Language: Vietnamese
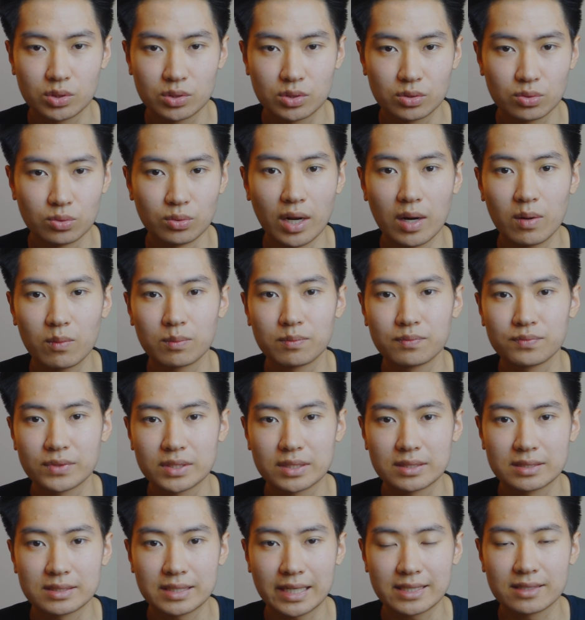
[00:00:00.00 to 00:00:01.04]
chủ động
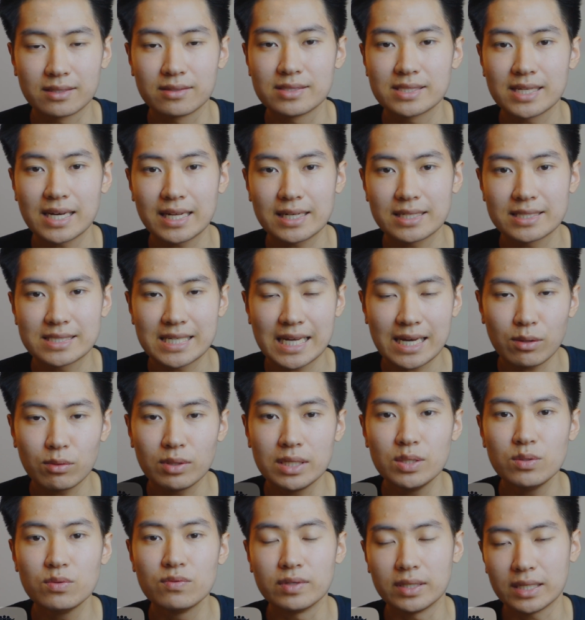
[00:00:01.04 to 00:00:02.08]
dành thời gian giao
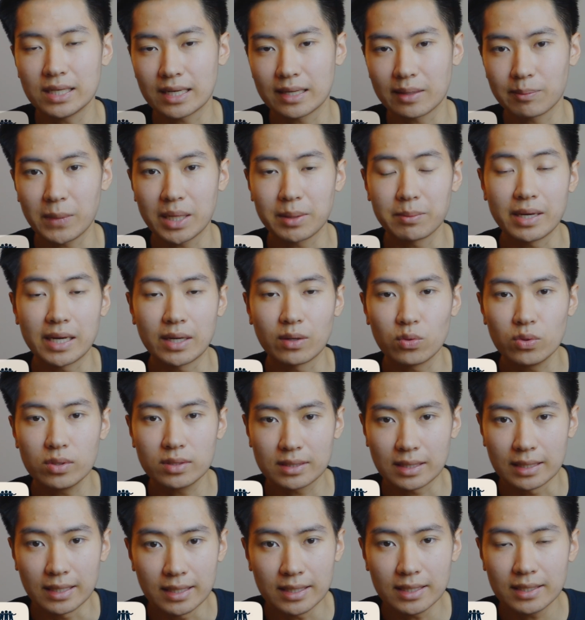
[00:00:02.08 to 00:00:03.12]
lưu với các bạn bè quốc
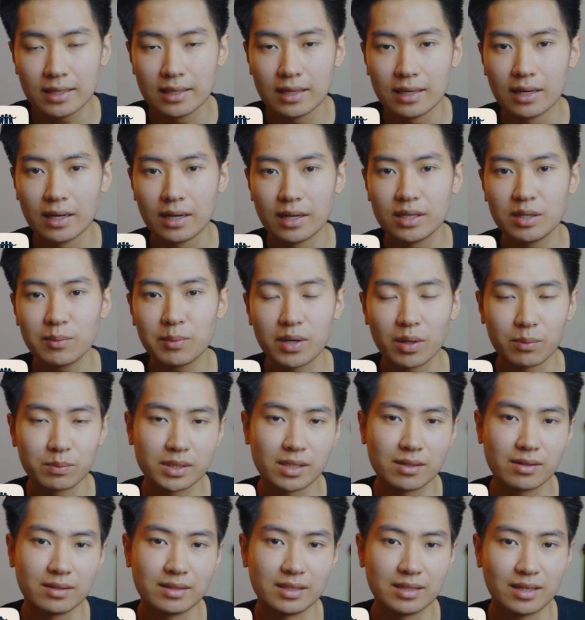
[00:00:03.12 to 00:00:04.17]
tế, nhưng mà đồng
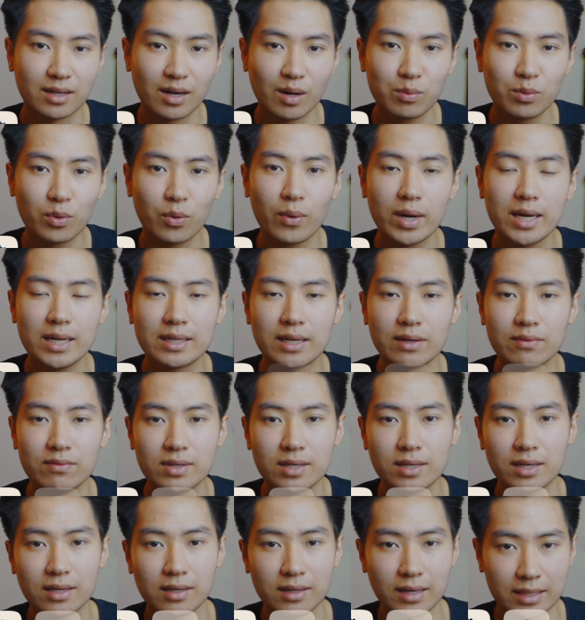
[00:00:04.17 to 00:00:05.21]
thời thì không quên cái
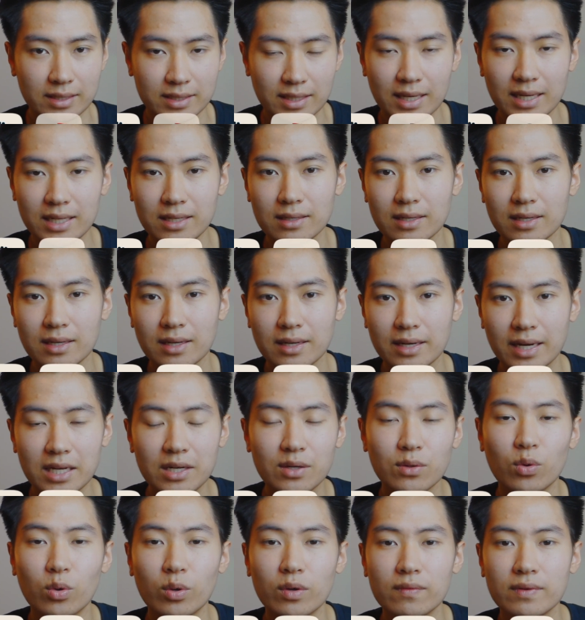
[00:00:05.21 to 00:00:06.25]
việc gắn kết,
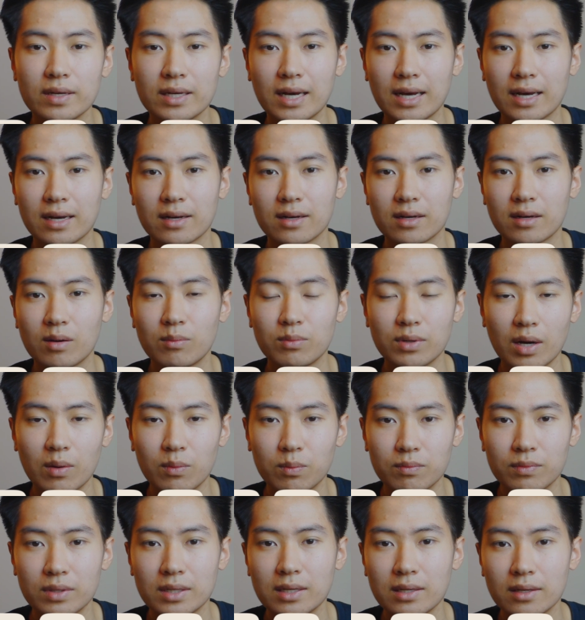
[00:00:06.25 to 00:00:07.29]
kết nối với cả cộng
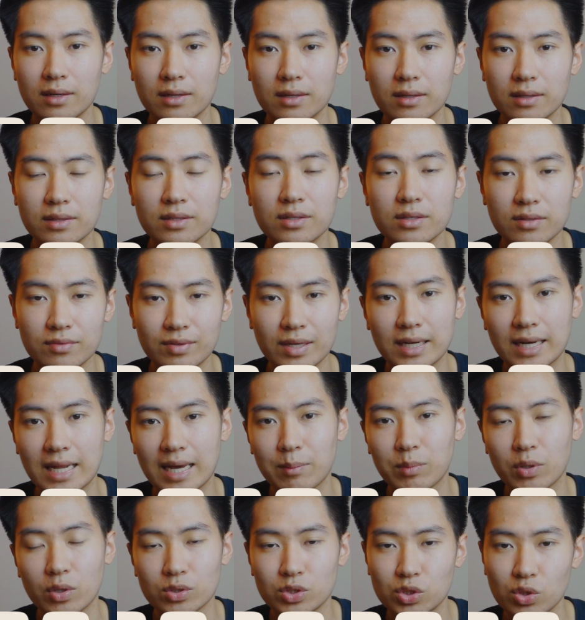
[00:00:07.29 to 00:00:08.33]
đồng người Việt
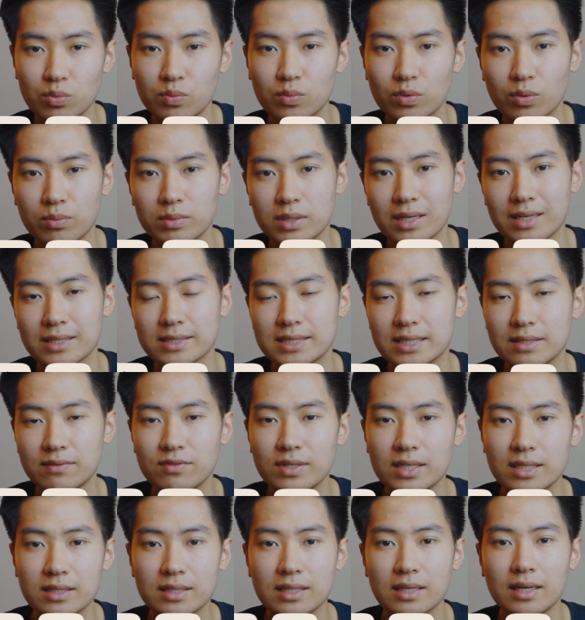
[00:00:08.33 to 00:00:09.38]
Nam nói chung, cũng như là sinh
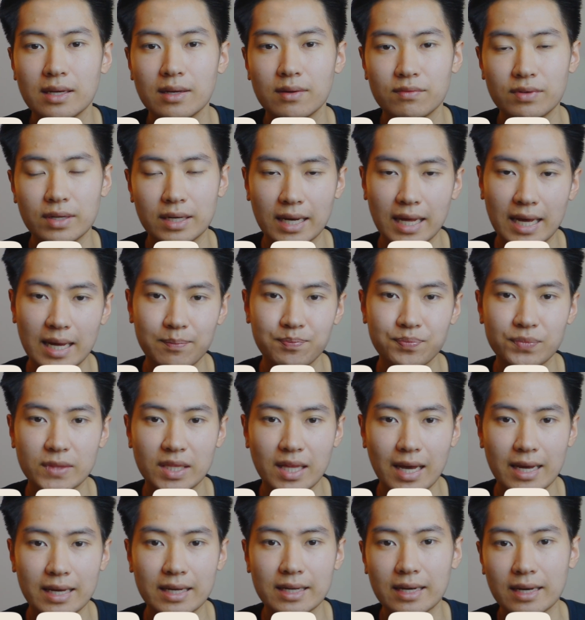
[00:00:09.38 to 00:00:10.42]
viên Việt Nam
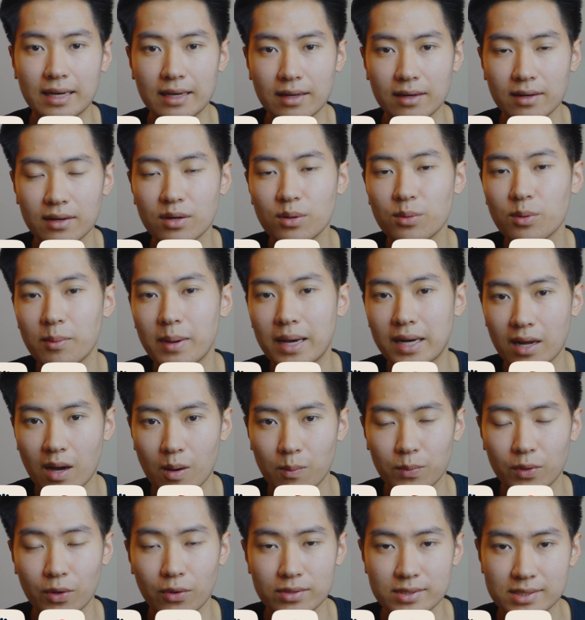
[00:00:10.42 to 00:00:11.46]
tại cái nơi mà bạn
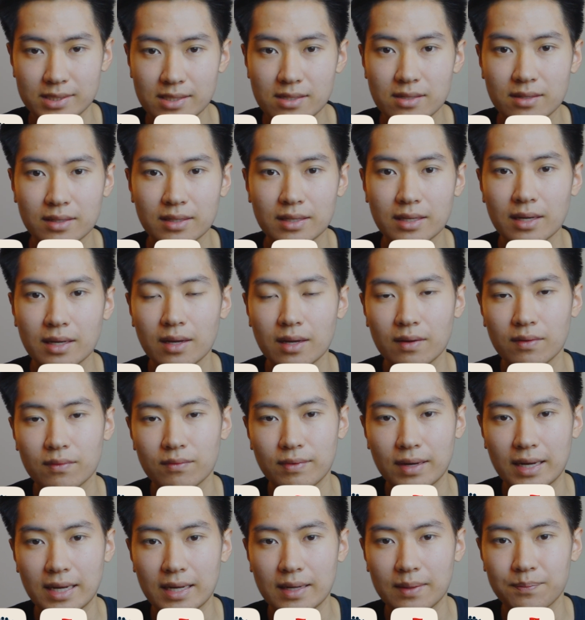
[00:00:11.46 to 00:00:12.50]
học nói riêng.
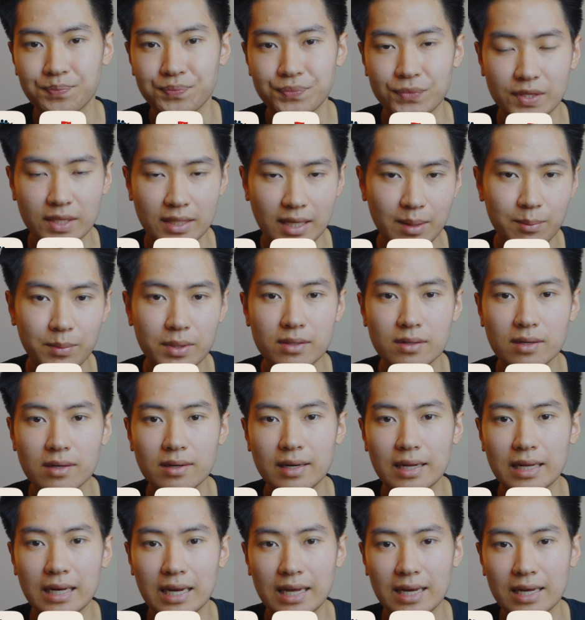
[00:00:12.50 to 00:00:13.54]
Và thêm nữa
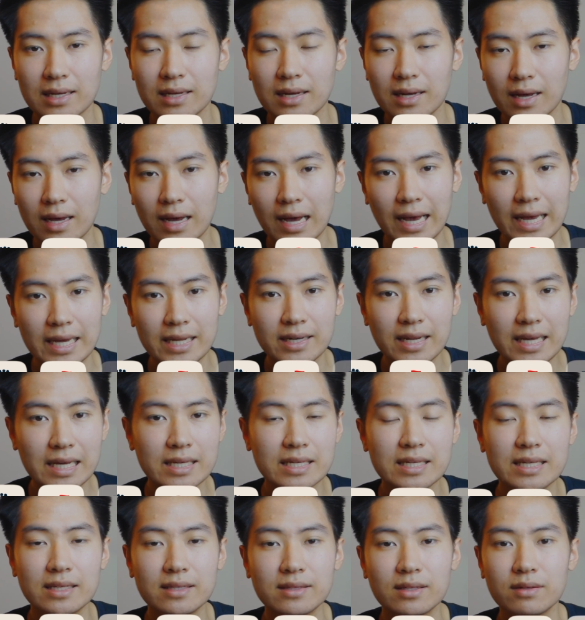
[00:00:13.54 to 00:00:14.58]
đấy là hãy để
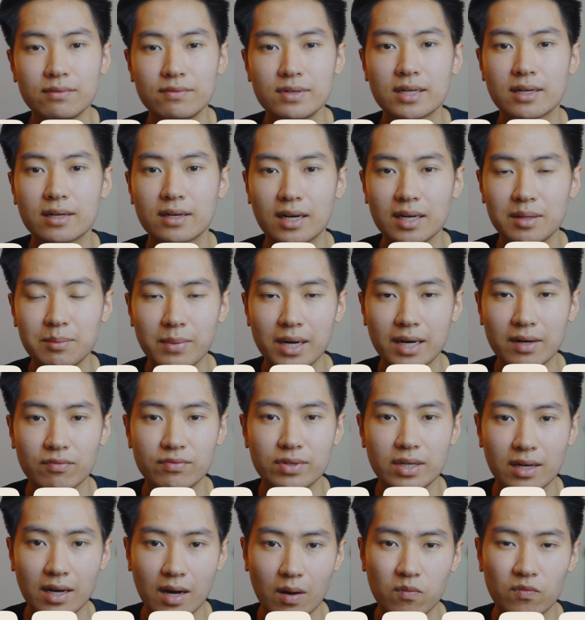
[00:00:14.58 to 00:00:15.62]
ý tới việc cân bằng
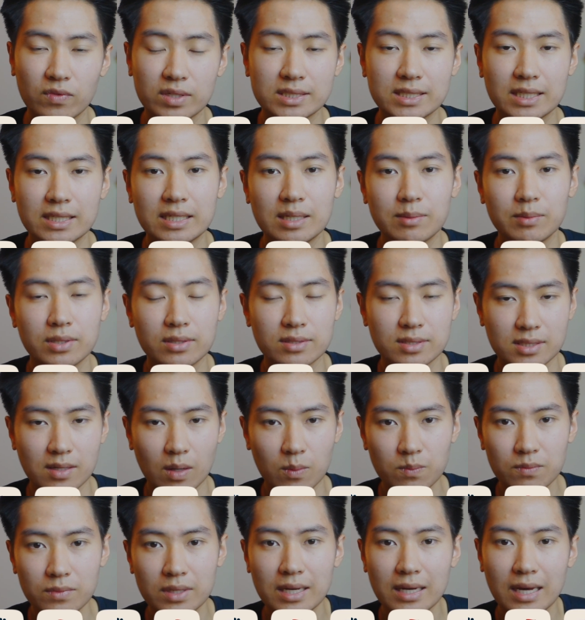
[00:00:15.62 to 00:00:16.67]
việc học và trải nghiệm đời
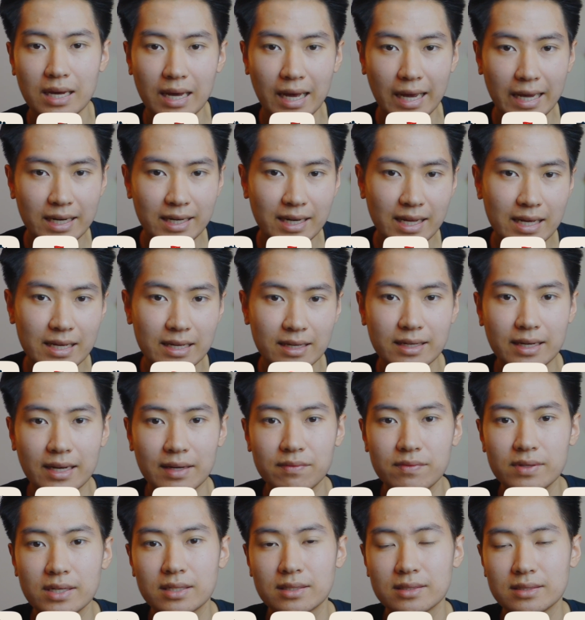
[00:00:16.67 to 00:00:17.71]
sống. Hãy để cái
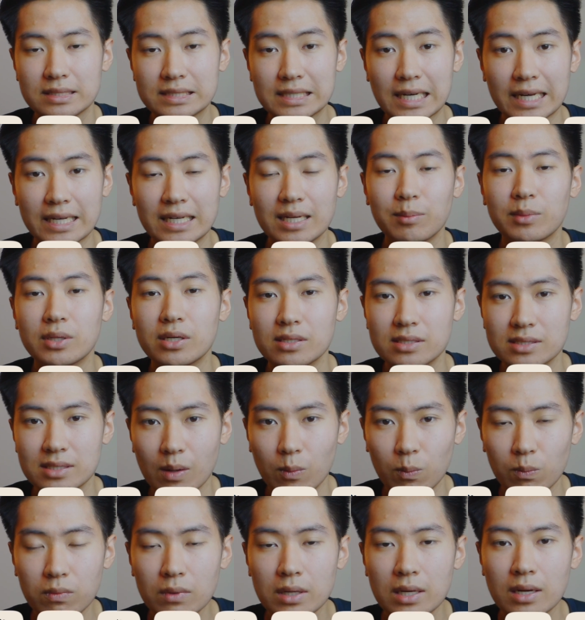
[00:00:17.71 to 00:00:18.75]
việc trải nghiệm đời
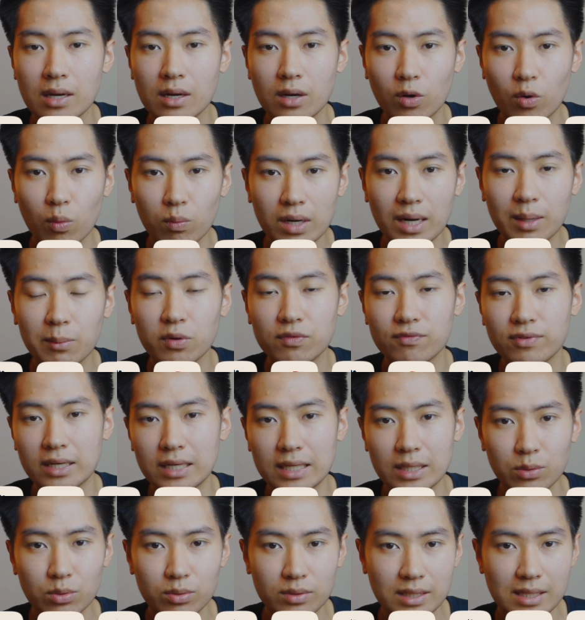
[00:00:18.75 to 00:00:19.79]
sống cũng là một phần
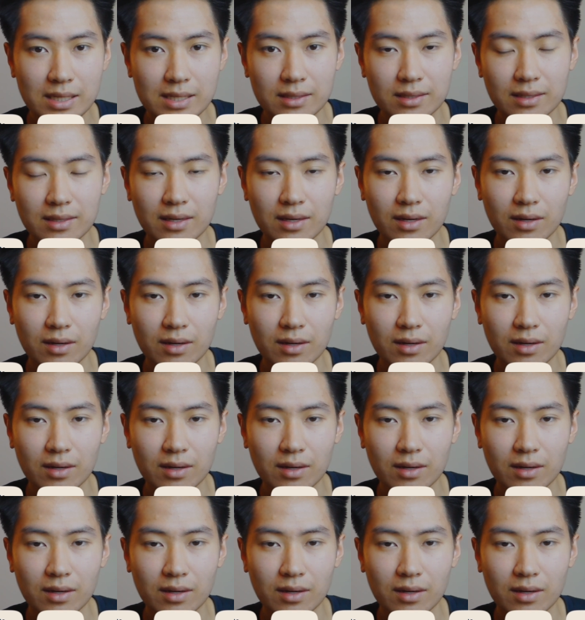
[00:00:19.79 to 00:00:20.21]
ưu tiên.